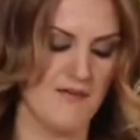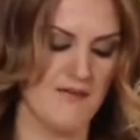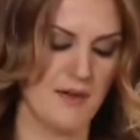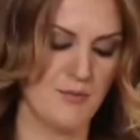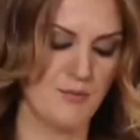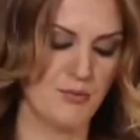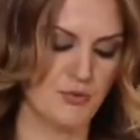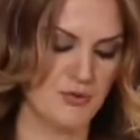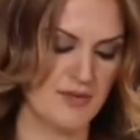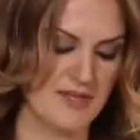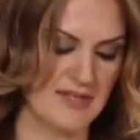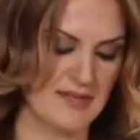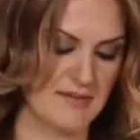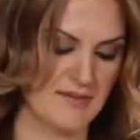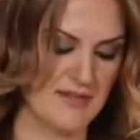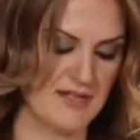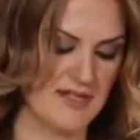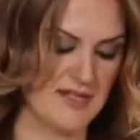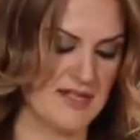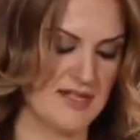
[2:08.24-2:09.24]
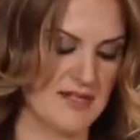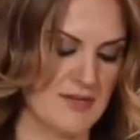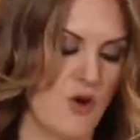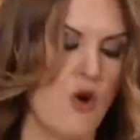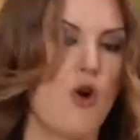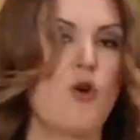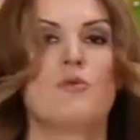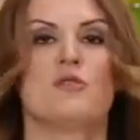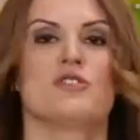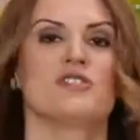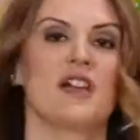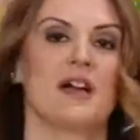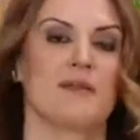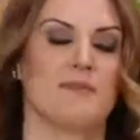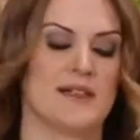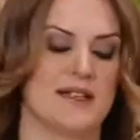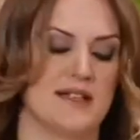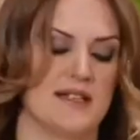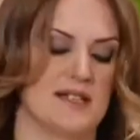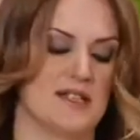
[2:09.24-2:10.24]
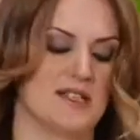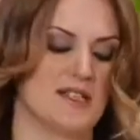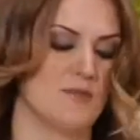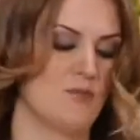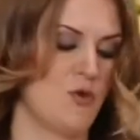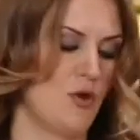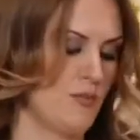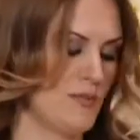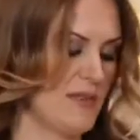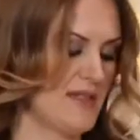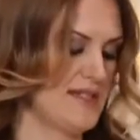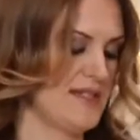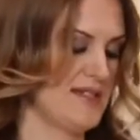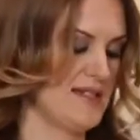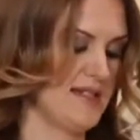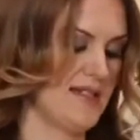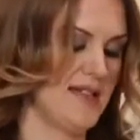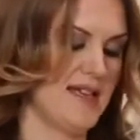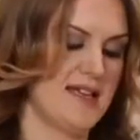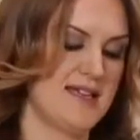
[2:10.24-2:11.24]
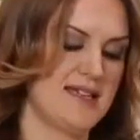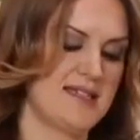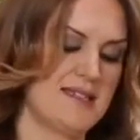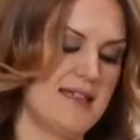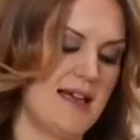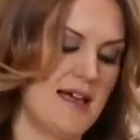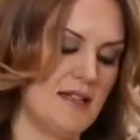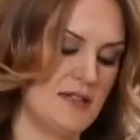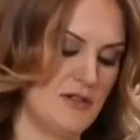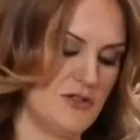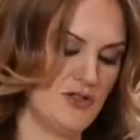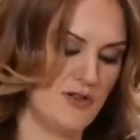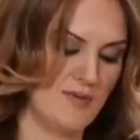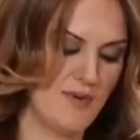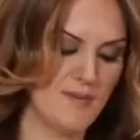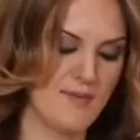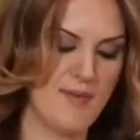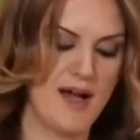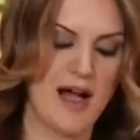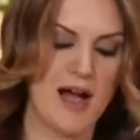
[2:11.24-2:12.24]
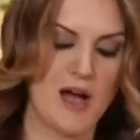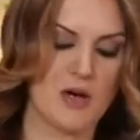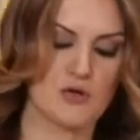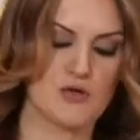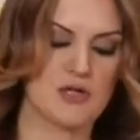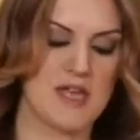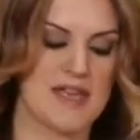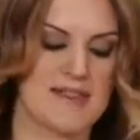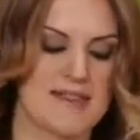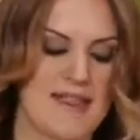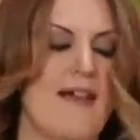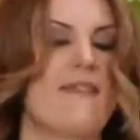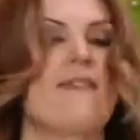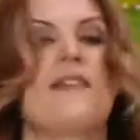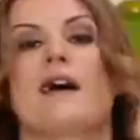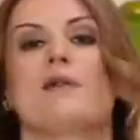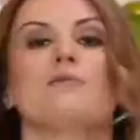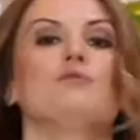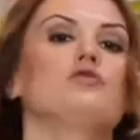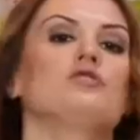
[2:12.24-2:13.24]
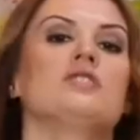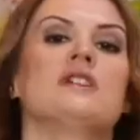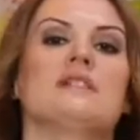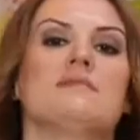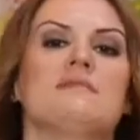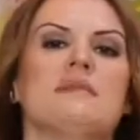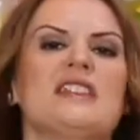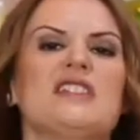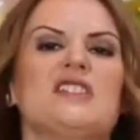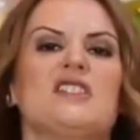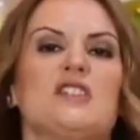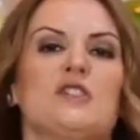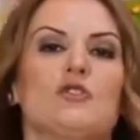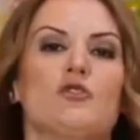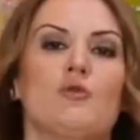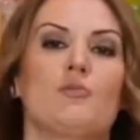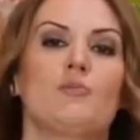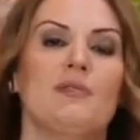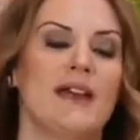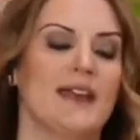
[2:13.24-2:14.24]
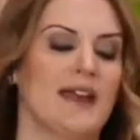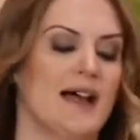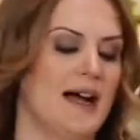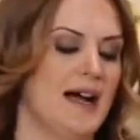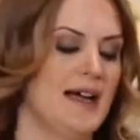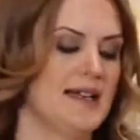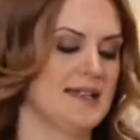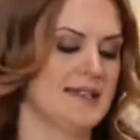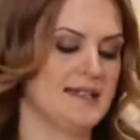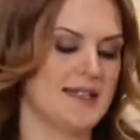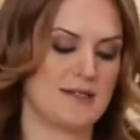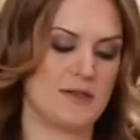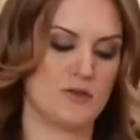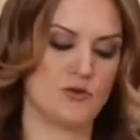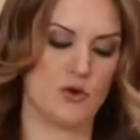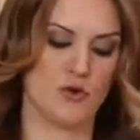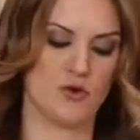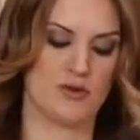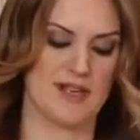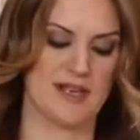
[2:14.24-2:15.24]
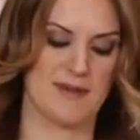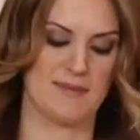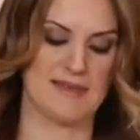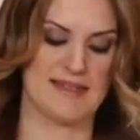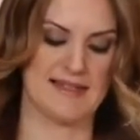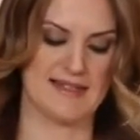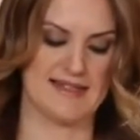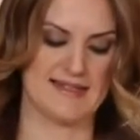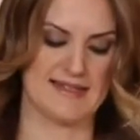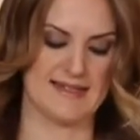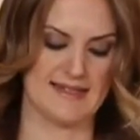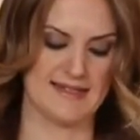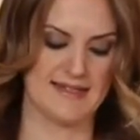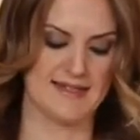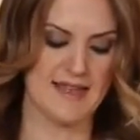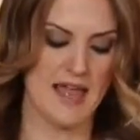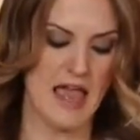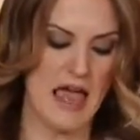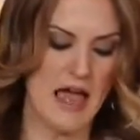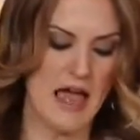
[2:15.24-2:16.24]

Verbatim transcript: ve pudingimin içinde homojen bir karışım olmasını sağlayacağım. Ama arzu edenler bunları minicik küpler halinde de doğrayabilirsiniz.